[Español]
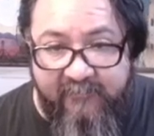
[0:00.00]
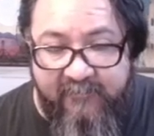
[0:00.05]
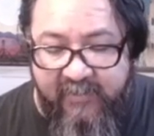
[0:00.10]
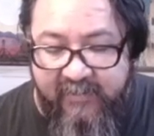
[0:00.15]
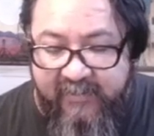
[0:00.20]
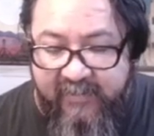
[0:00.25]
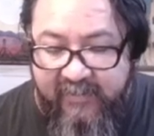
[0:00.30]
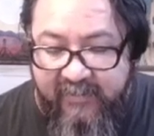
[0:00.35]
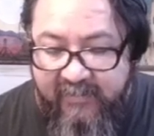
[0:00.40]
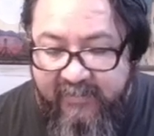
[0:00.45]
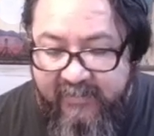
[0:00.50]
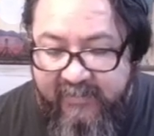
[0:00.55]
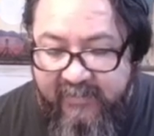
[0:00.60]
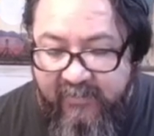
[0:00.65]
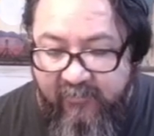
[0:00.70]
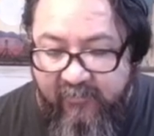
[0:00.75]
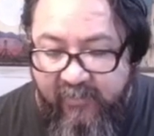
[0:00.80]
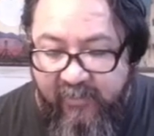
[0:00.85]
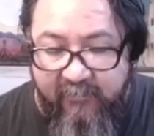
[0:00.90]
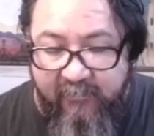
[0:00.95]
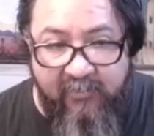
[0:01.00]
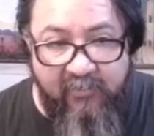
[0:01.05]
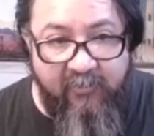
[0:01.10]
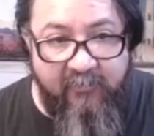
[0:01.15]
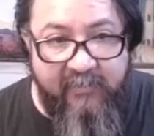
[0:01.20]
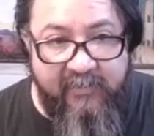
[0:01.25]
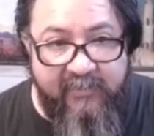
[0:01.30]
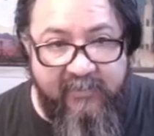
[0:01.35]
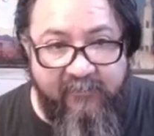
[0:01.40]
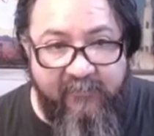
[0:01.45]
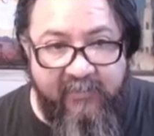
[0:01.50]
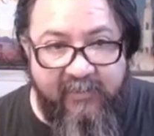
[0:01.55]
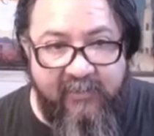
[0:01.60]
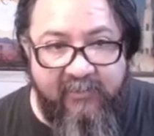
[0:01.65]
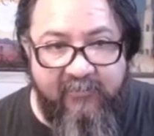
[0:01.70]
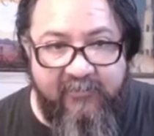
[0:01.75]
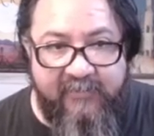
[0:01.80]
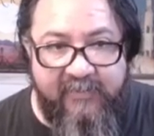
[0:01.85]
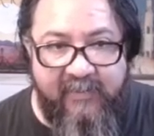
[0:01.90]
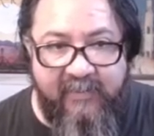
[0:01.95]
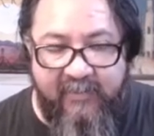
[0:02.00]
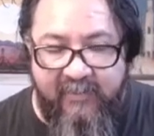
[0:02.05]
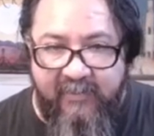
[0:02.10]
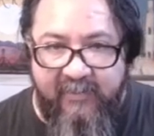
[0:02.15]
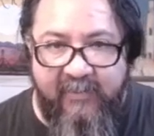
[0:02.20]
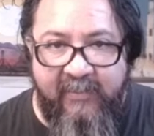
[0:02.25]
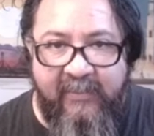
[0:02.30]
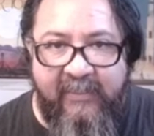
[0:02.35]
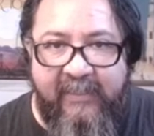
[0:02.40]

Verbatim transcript: Ya traten de hacerlo rápido como este al final, cosa de que